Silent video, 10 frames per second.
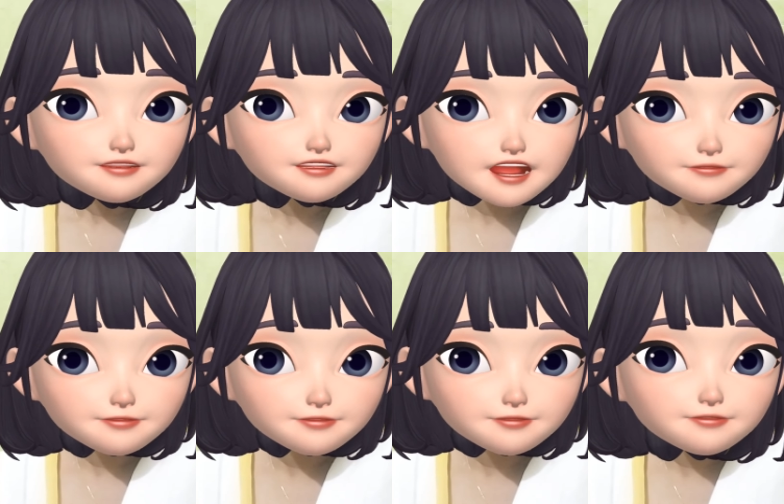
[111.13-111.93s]
எல்லா
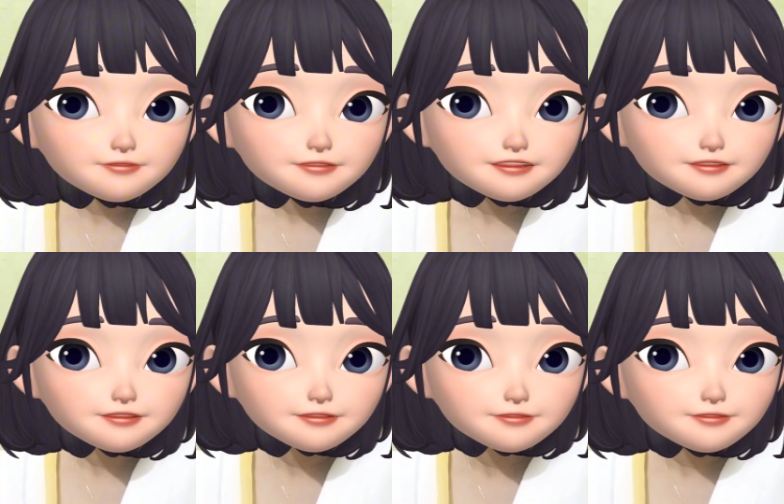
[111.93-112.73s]
பேரும் பாட்டி
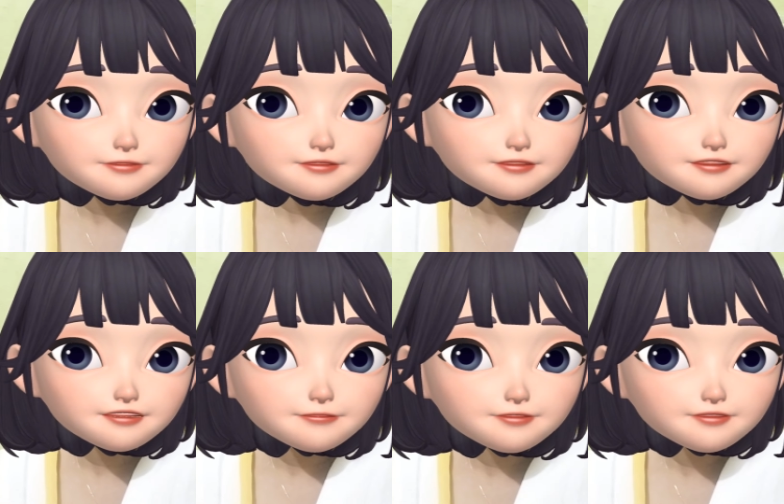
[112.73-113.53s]
ஈஸ்வரி பாட்டி தானே
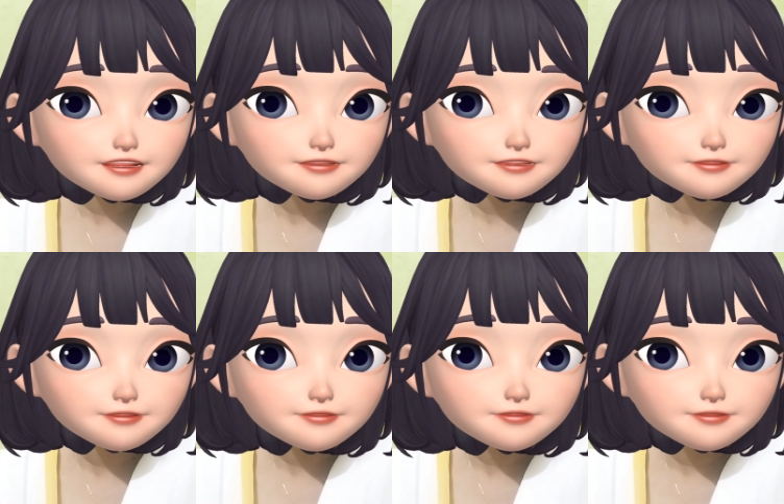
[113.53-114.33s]
அம்மாவை கீழே தள்ளி
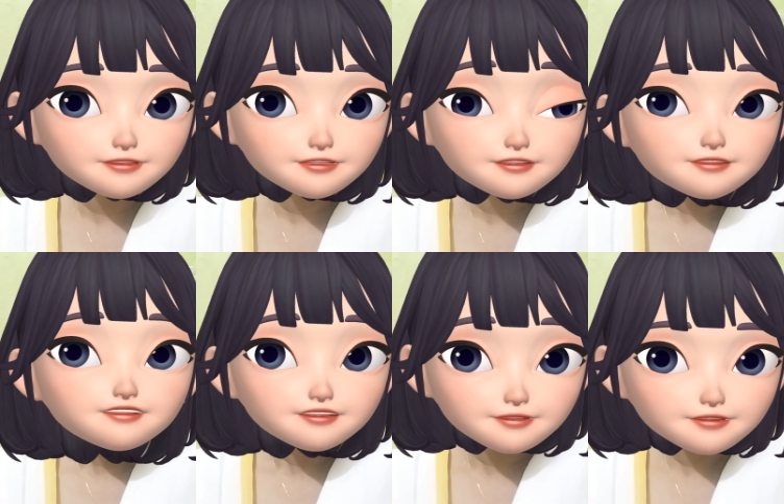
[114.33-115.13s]
விட்டதா சொல்லிட்டு
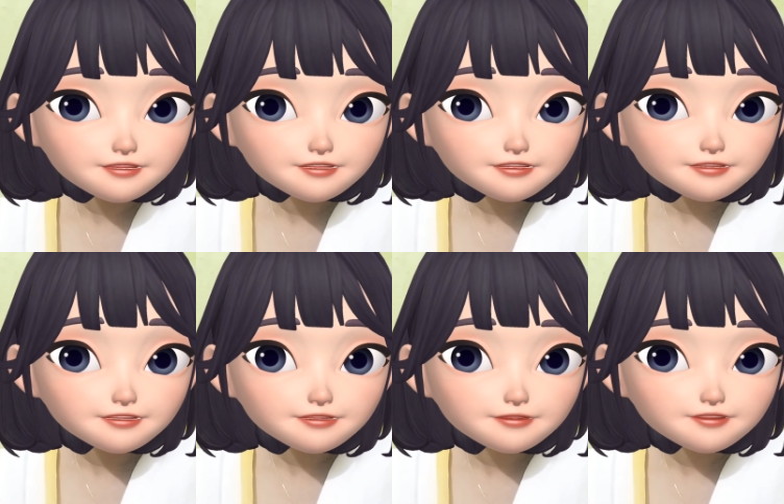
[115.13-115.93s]
சொல்லிட்டு இருக்கீங்க
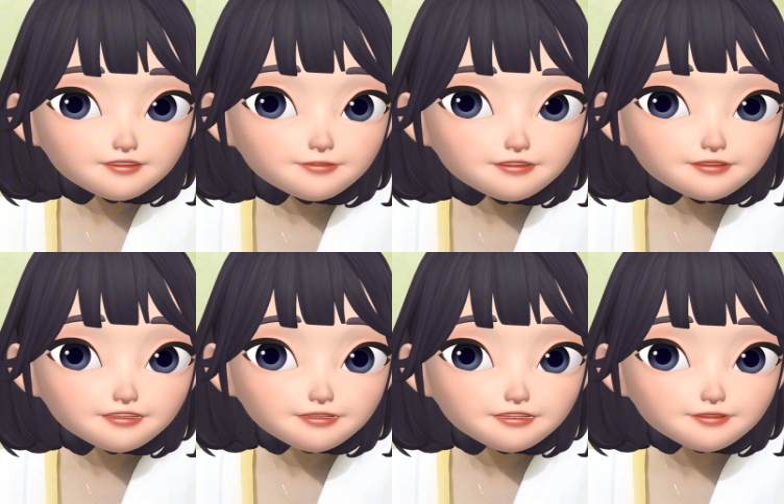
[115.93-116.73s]
இந்த வீடியோ பாருங்க
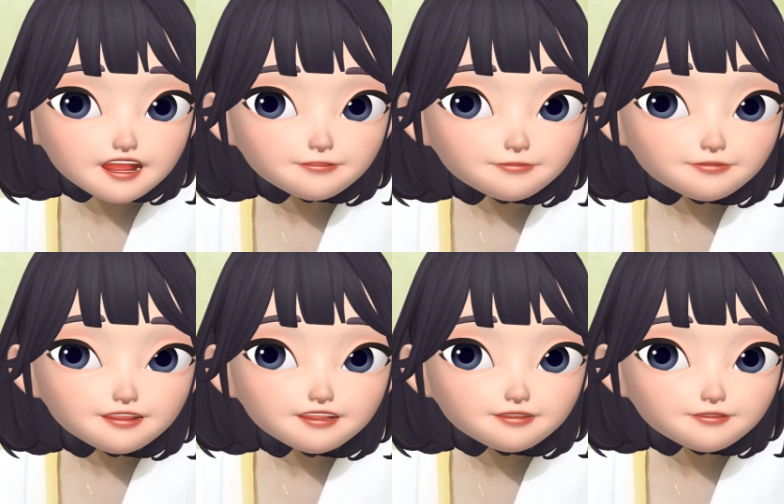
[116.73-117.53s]
இதுல வந்து அம்மா தான்
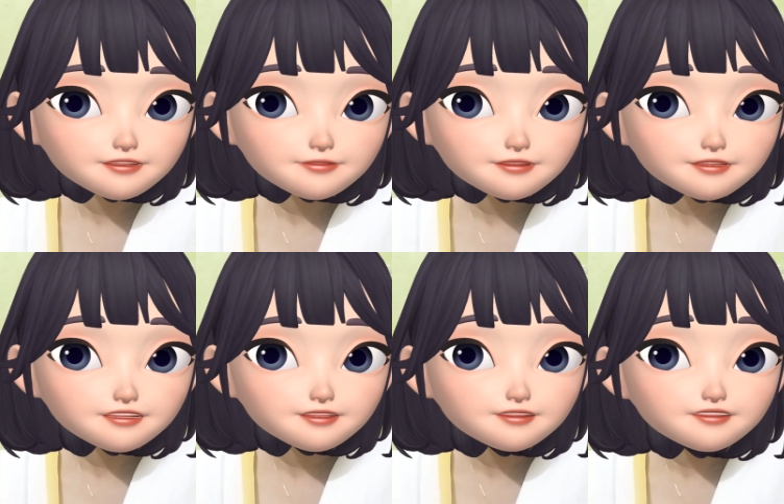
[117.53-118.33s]
கால் தவறி விழுந்து
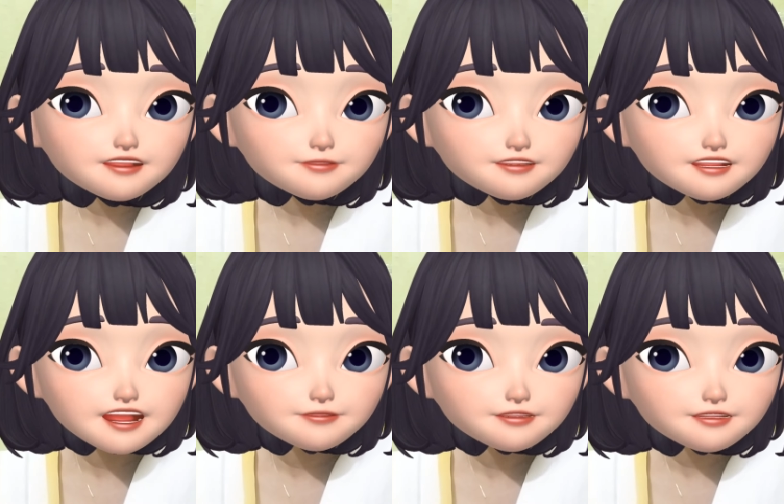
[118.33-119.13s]
என்னுடைய காலை வச்சு
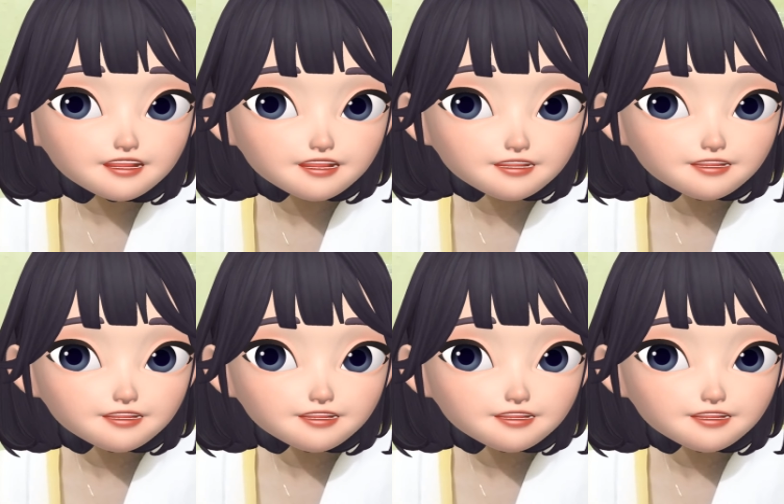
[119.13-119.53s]
கீழே விழுந்துட்டாங்க